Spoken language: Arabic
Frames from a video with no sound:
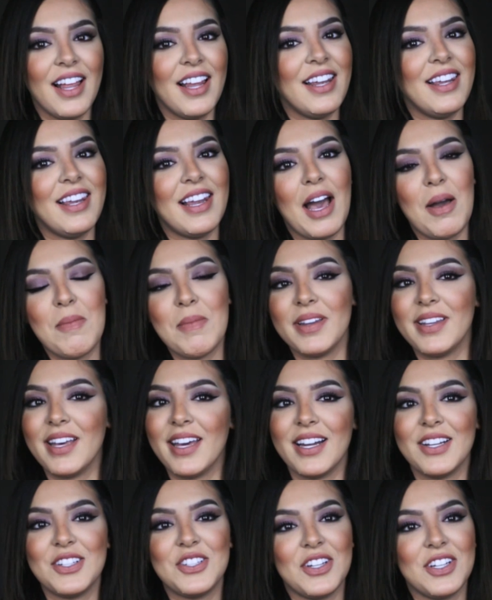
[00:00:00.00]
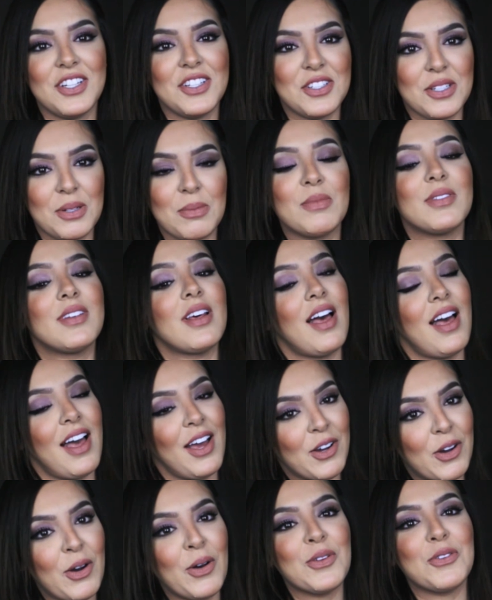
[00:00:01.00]
لا ما دايراش ريجيم
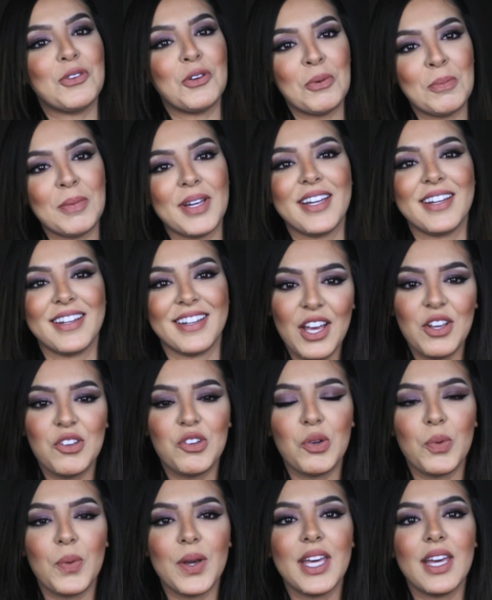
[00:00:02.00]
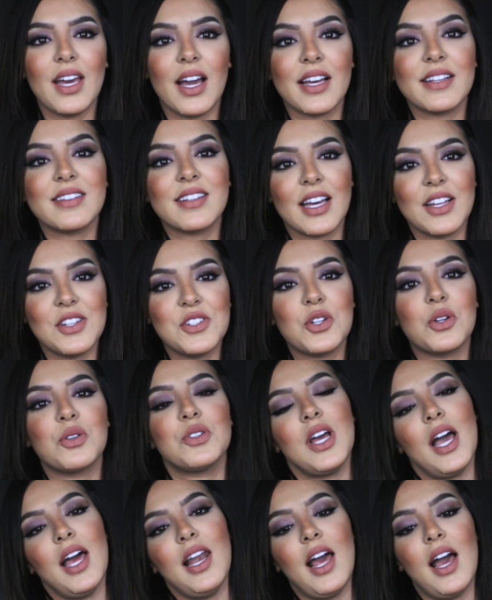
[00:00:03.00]
كونسومي شويه كنت كنديرو
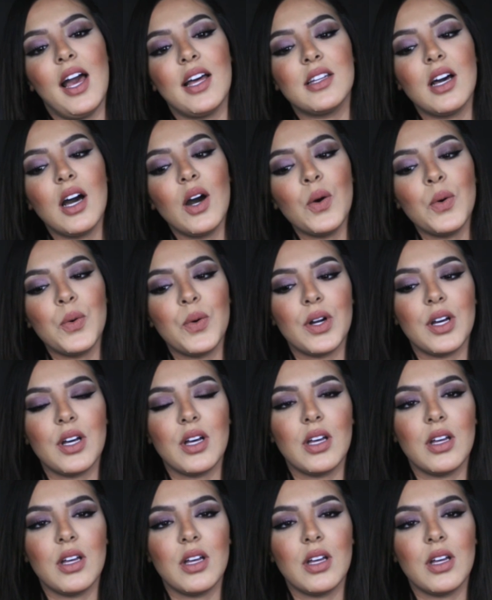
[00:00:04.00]
شحال هذا و